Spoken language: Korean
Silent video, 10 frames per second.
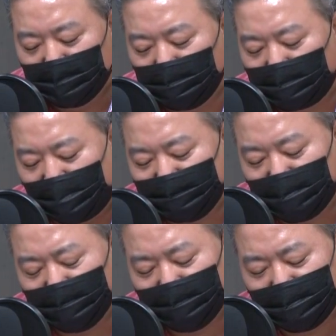뭐
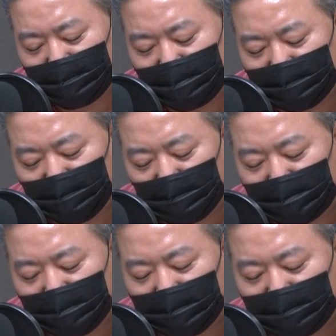감사원에서 하는 게
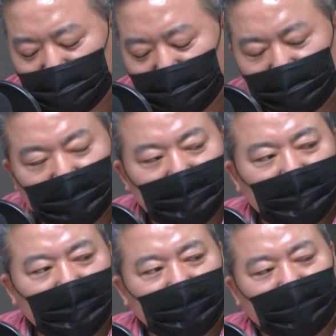좋다는 게
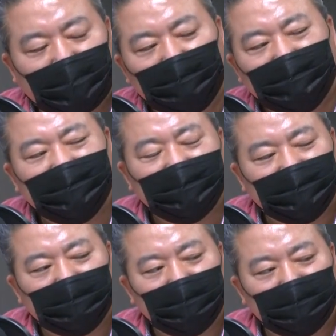당 원내
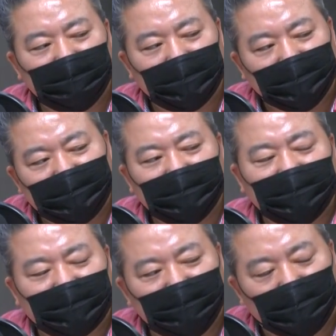지도부의
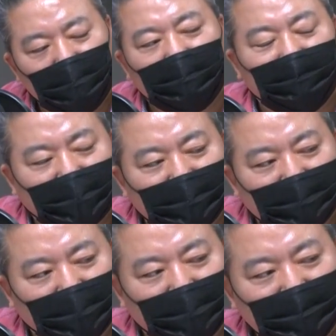의견이라면 공감을
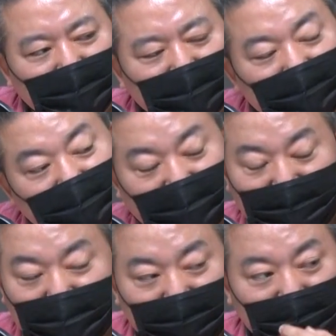한다. 근데 이제
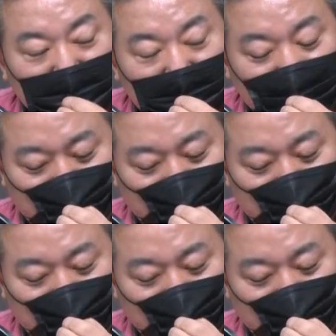감사원에서